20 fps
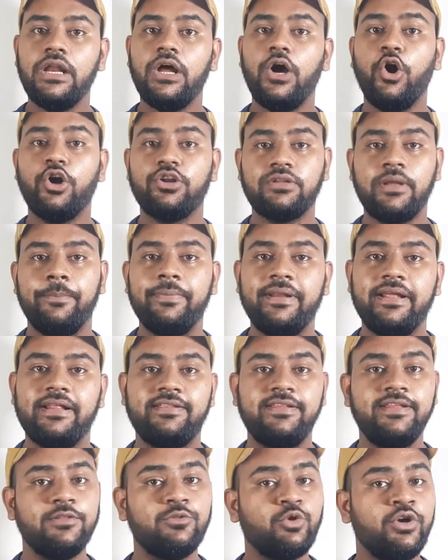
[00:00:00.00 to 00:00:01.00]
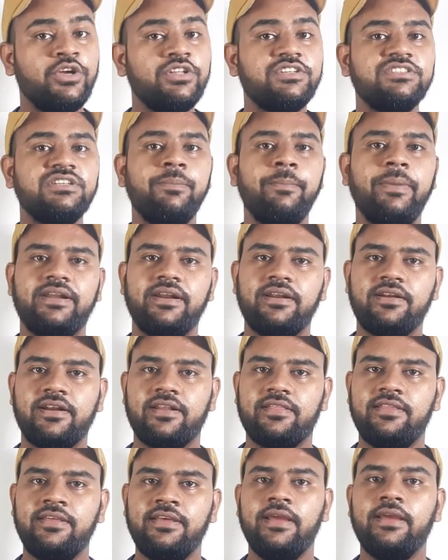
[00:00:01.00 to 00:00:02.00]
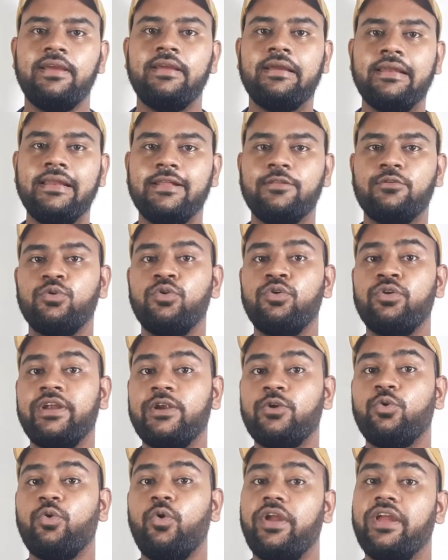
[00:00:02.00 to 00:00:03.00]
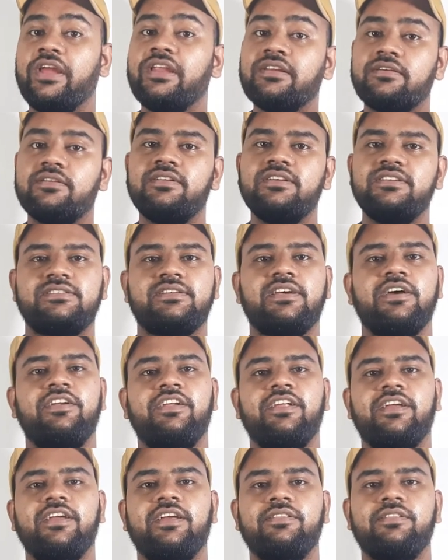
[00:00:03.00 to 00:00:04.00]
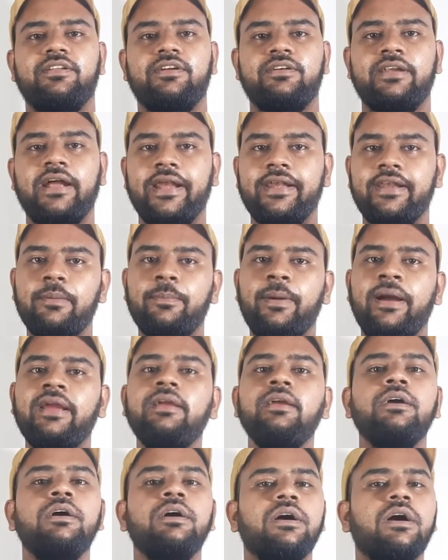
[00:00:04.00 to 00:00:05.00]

और थंबनेल्स ये दो ही चीज़ें मैटर करती हैं क्लिक थ्रू रेट को इंक्रीज करने के अंदर टाइटल भाई